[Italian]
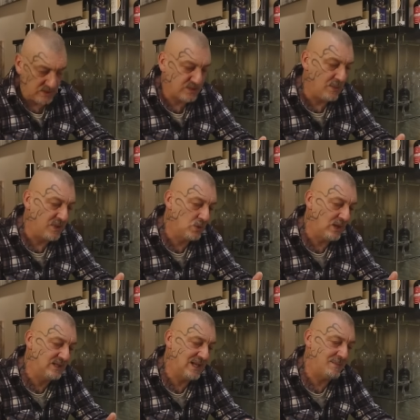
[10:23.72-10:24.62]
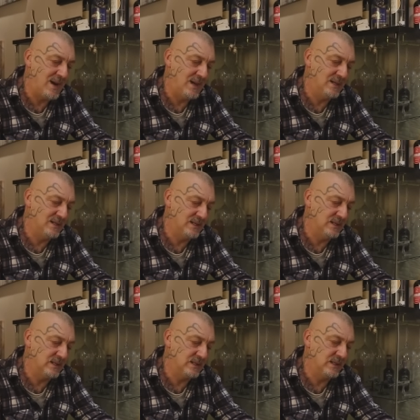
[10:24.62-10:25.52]
sempre di qualità,
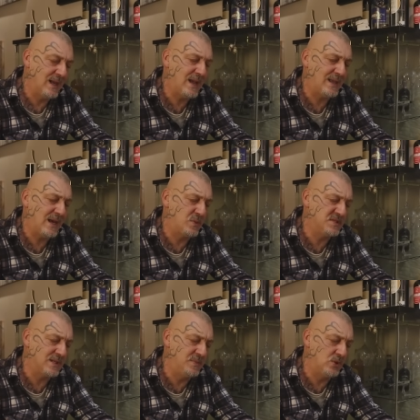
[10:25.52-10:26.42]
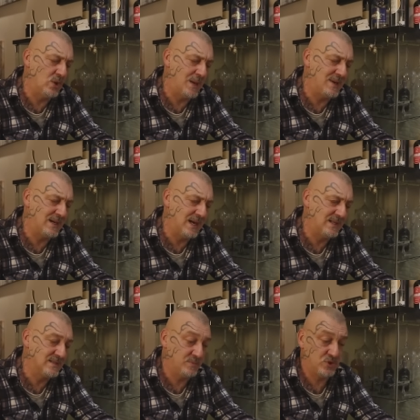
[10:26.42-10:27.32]
ma uh, che ha questa piccola mancanza.